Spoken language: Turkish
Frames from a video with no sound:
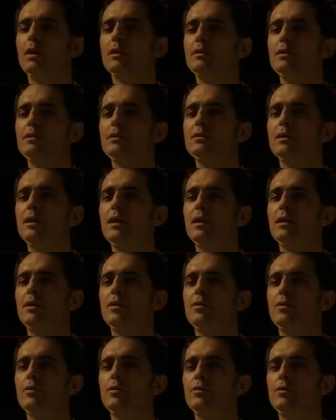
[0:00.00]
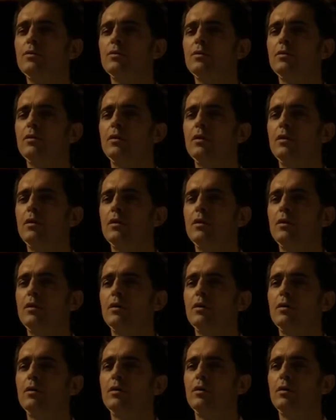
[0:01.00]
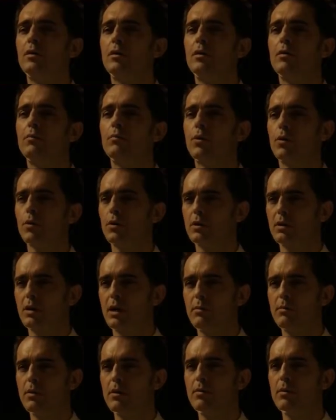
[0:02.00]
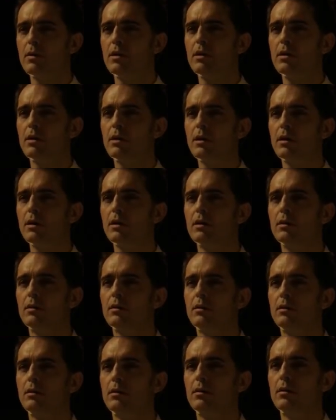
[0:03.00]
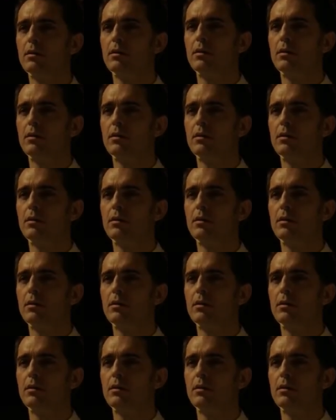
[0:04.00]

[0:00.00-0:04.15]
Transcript: Bu sürede de bizim profesör ve polis bir yerde